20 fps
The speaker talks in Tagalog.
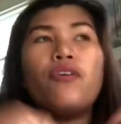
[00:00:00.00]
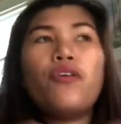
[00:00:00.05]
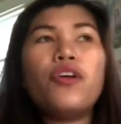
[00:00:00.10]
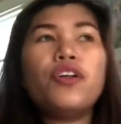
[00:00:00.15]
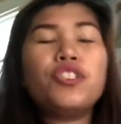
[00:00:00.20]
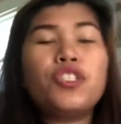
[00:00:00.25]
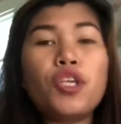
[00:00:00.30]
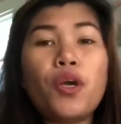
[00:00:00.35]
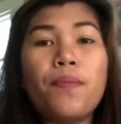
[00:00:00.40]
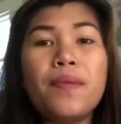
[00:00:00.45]

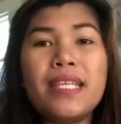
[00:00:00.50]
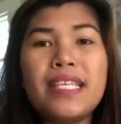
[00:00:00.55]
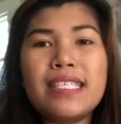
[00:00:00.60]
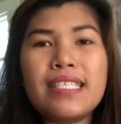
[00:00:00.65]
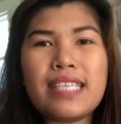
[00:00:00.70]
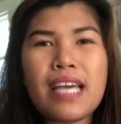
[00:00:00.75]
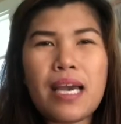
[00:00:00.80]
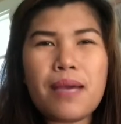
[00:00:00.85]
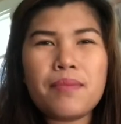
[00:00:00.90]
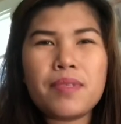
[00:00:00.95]
heard so many
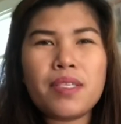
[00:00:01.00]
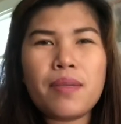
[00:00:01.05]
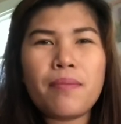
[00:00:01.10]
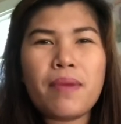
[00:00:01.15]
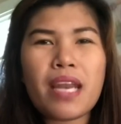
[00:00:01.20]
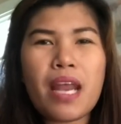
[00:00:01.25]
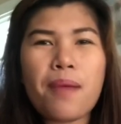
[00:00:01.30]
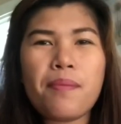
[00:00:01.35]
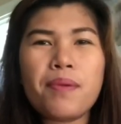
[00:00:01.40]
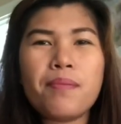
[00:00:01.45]
times na
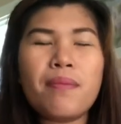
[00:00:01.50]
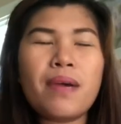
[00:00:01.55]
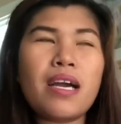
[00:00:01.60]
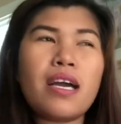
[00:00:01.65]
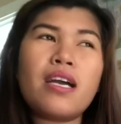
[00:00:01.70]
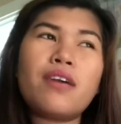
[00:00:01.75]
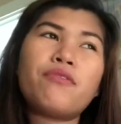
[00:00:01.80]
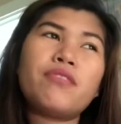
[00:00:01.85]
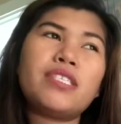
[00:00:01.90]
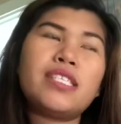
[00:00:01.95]
maraming mga